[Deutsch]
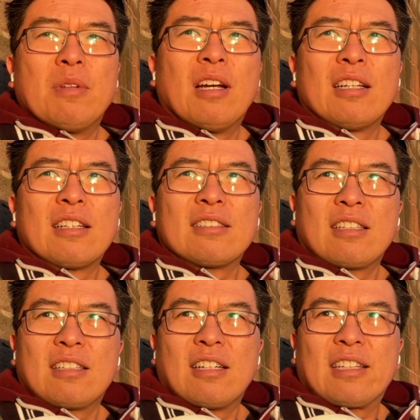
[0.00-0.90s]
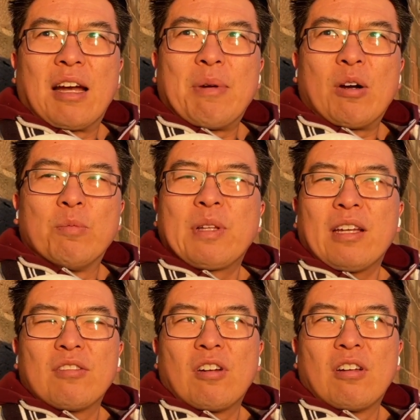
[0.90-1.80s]
ja, dass ich die Kamera
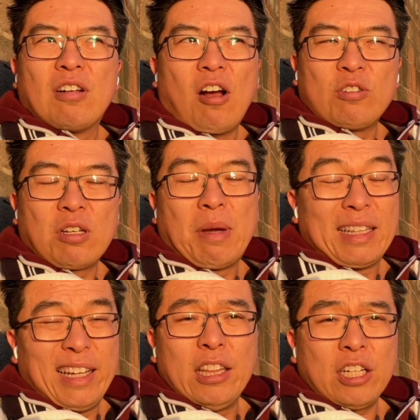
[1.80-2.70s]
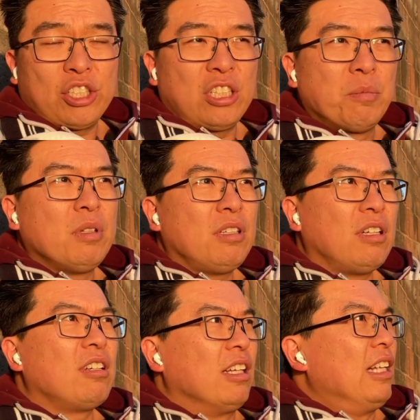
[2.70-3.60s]
umdrehen soll, außer meine innere Stimme,
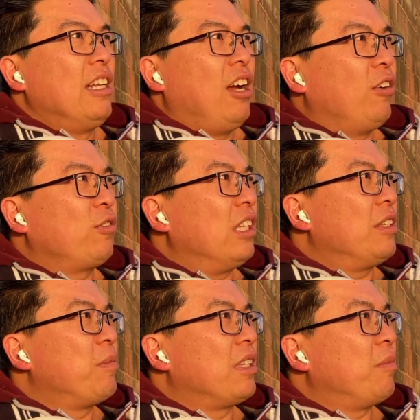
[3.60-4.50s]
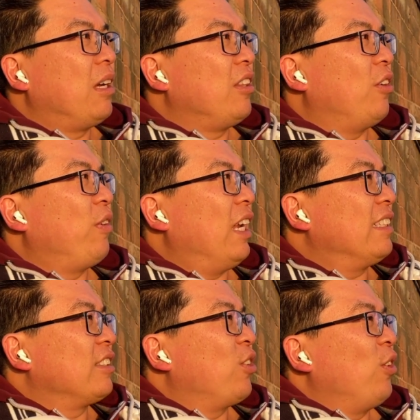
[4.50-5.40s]
ja, auf die ich mich immerhin noch
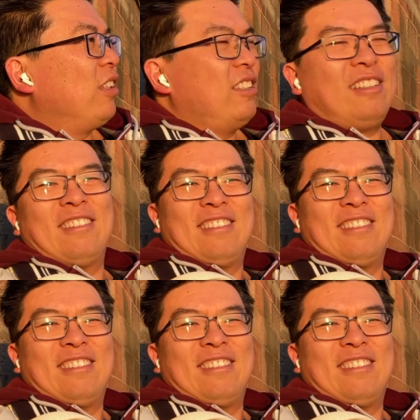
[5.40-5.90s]
verlassen konnte.